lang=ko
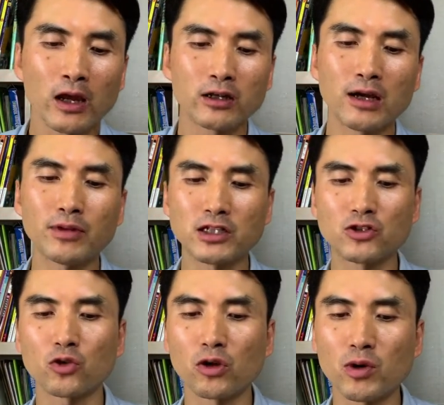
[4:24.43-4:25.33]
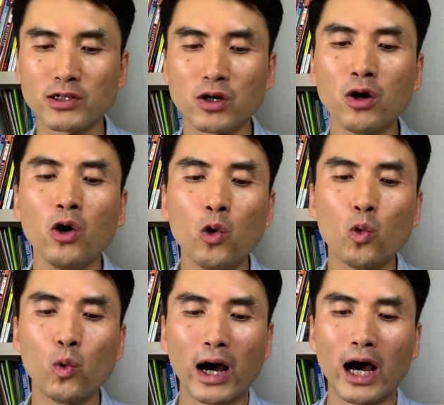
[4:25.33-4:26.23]
그 다음 다시 쪽으로 넘어와서
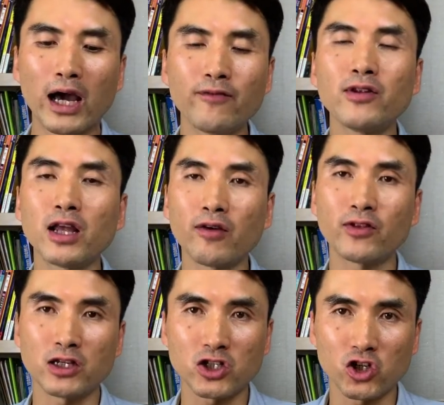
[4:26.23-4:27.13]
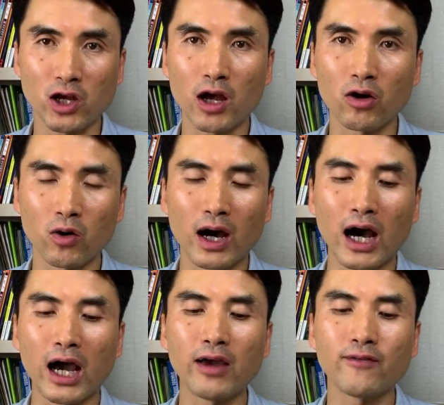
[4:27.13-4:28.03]
I've lived in Chicago.
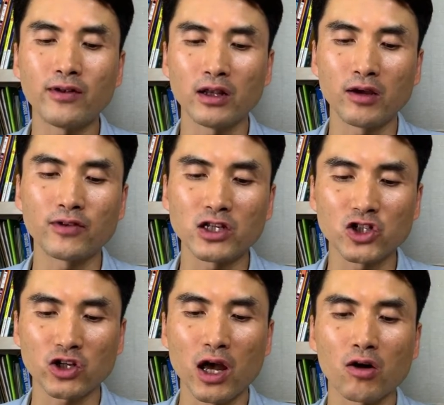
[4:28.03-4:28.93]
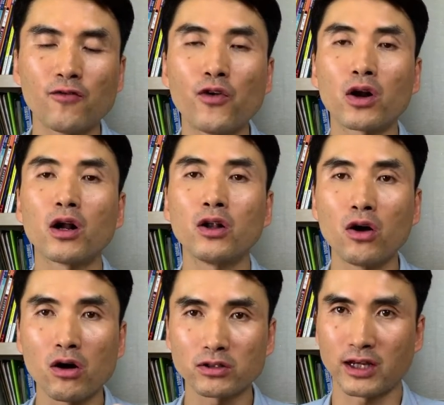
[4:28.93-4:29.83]
I've lived in Chicago for a
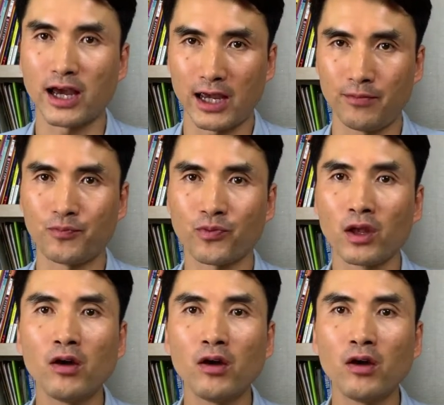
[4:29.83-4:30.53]
long time.